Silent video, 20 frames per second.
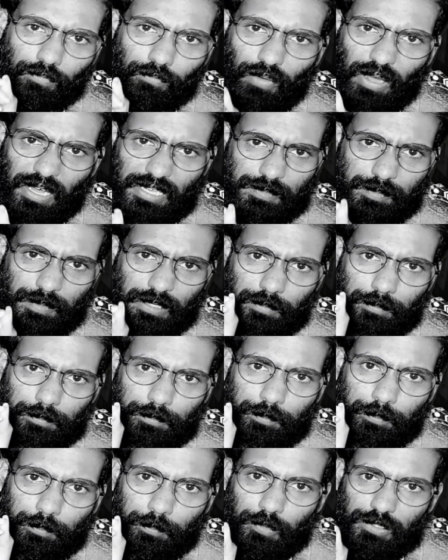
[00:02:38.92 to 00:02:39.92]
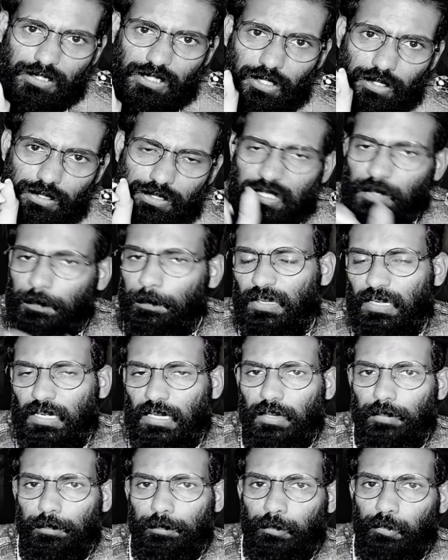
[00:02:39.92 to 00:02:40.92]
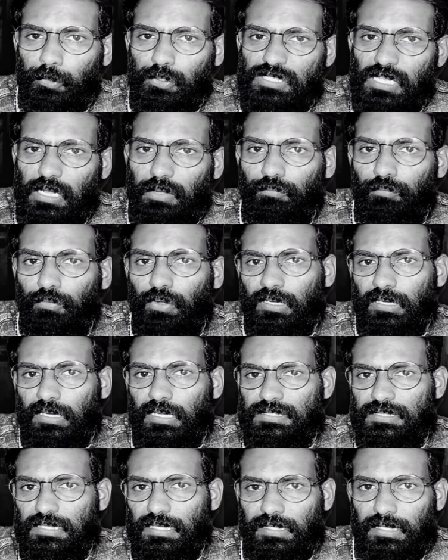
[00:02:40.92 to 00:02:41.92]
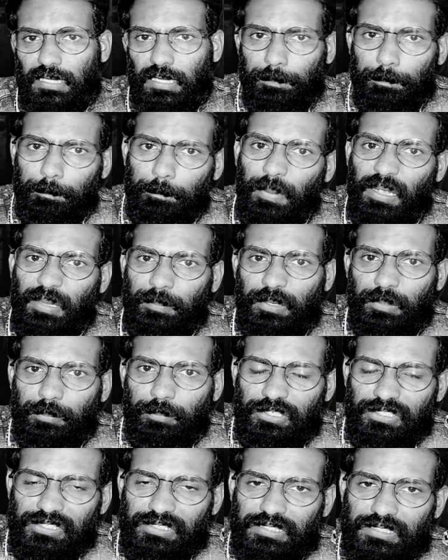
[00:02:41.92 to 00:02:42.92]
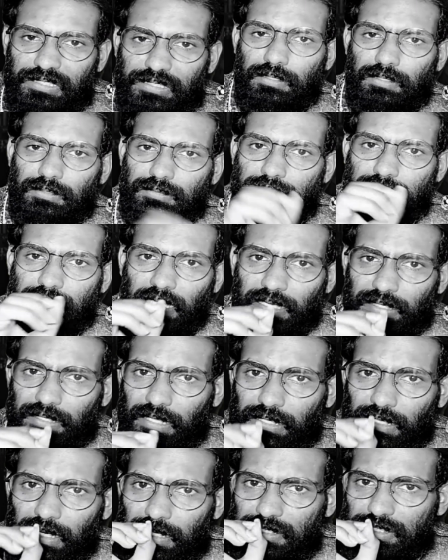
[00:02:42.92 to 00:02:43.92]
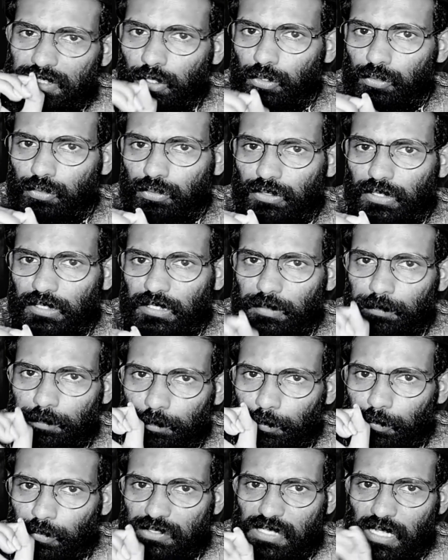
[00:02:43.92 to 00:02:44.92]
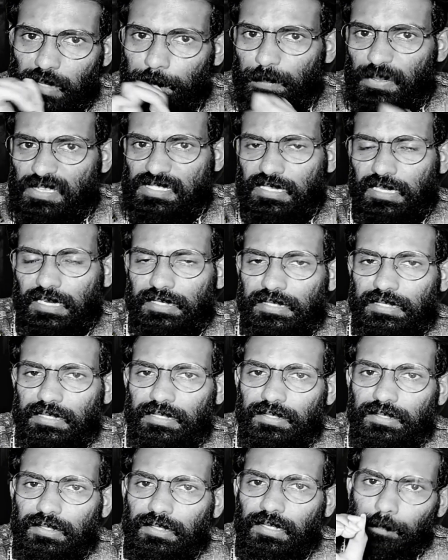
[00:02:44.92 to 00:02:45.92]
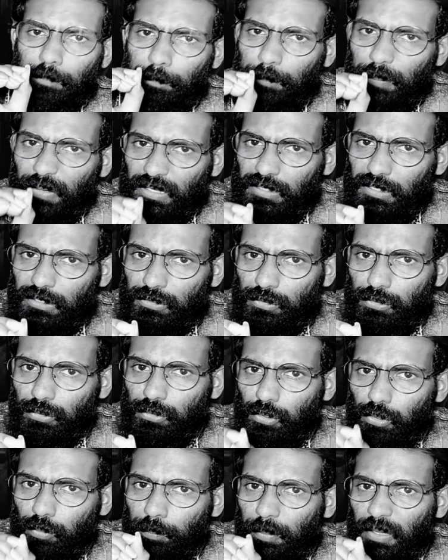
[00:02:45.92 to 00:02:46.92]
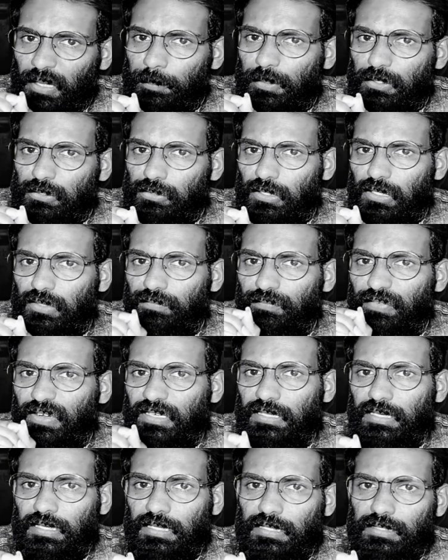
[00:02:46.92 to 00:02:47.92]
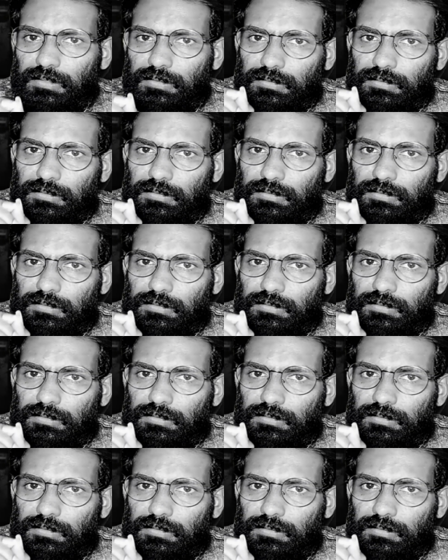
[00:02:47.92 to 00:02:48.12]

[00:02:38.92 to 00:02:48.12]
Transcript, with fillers: వాచ్మెన్ పూజతో చెప్పగా పూజ ఒక్కసారిగా భయపడిపోయింది తనకే ఇలా జరుగుతుందని పూజ పసిగట్టి పరిగెత్తుకుంటూ భయపడుతూనే వెంటనే